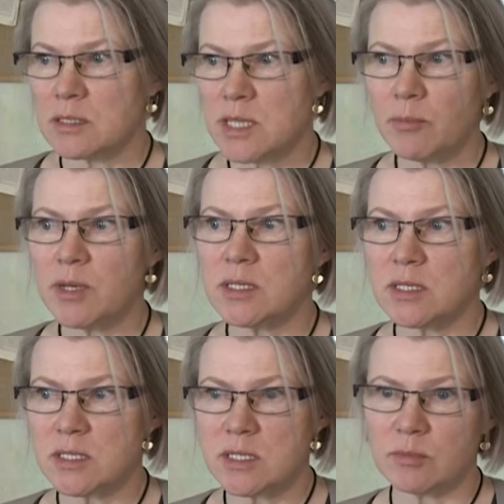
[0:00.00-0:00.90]
Э, самая
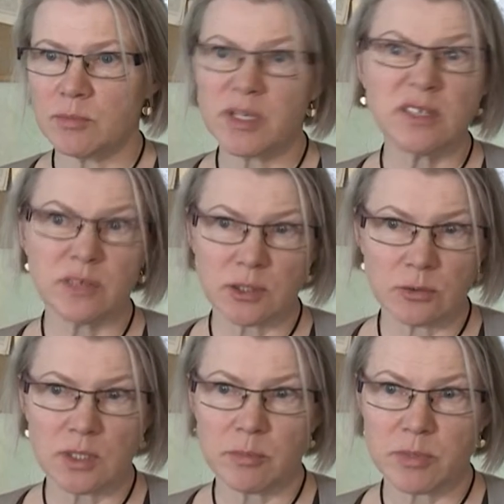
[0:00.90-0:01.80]
система
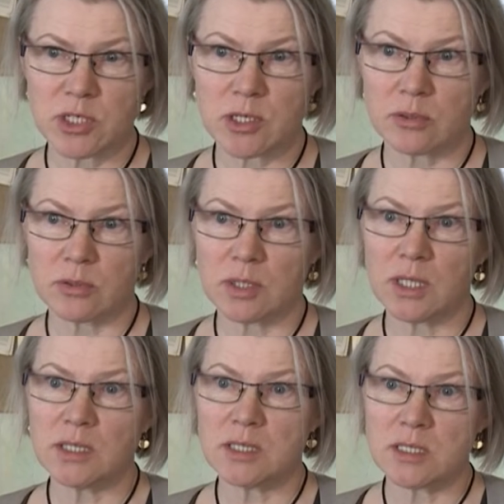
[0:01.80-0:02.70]
продвинутая, пожалуй,
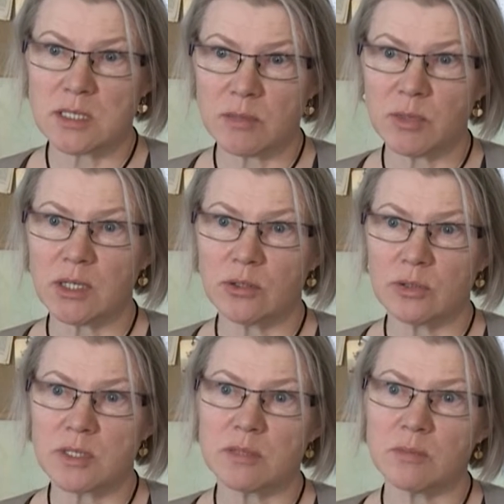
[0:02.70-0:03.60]
это система,
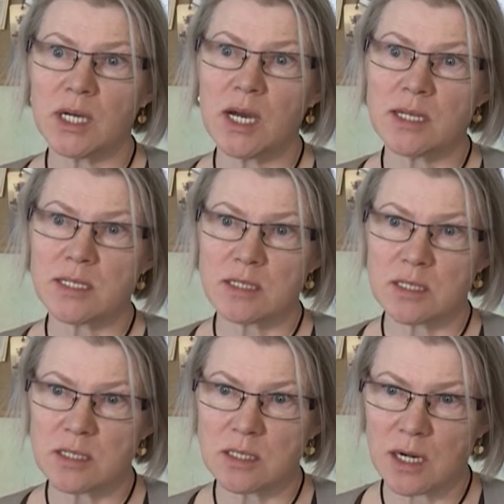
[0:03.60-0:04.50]
которая замыкается
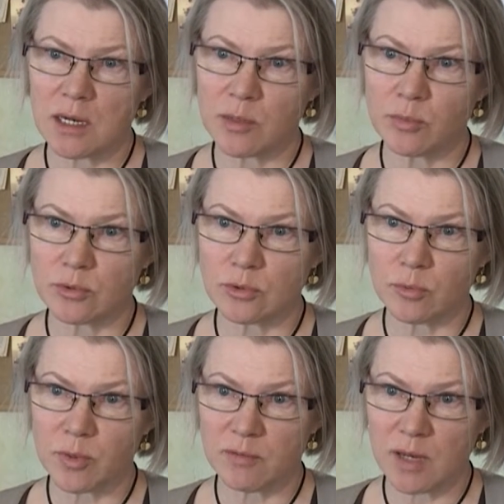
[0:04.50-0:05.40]
на центральный пункт
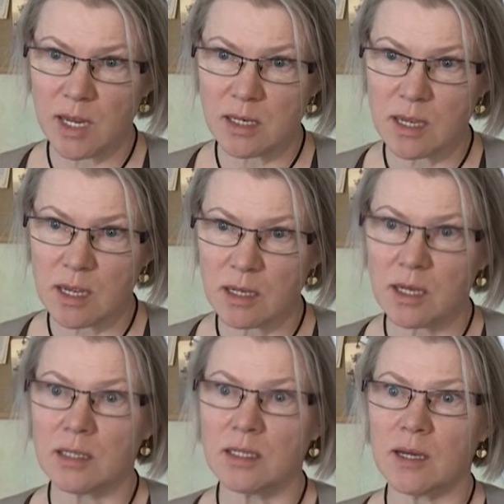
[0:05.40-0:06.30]
управления,
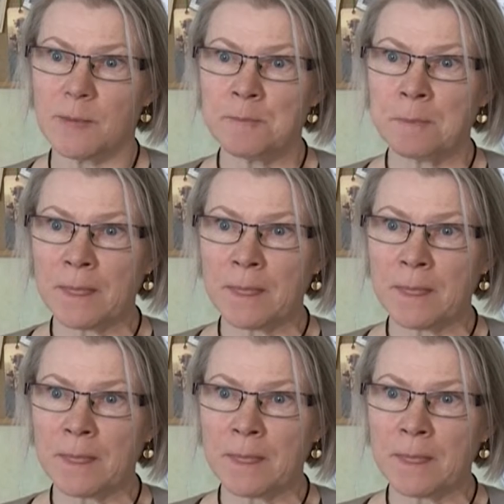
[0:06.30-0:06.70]
когда